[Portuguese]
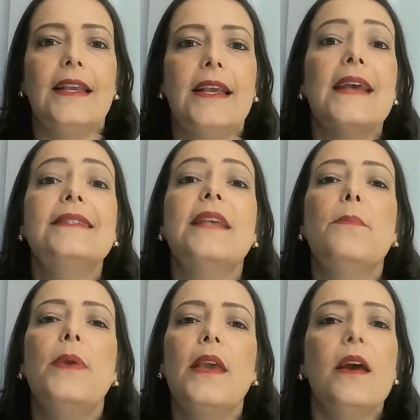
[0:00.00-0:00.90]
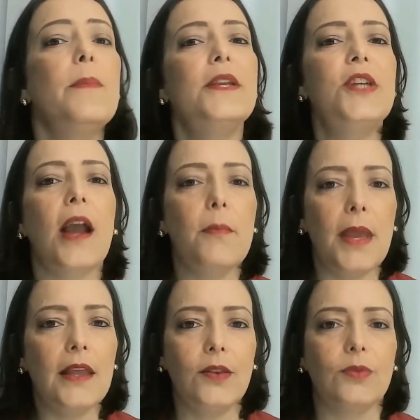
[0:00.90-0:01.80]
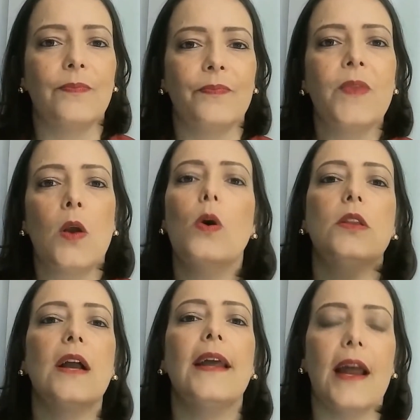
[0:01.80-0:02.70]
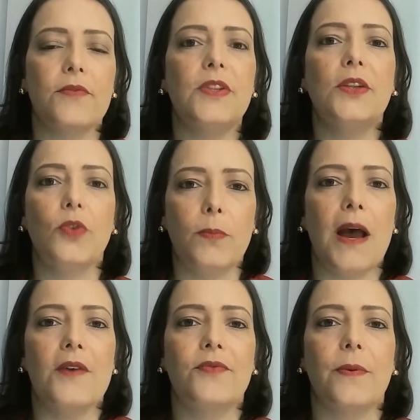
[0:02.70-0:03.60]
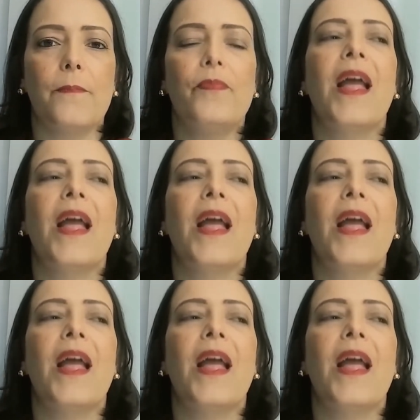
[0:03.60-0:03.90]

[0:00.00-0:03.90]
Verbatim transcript: recebia medicamento quando a grávida tomava.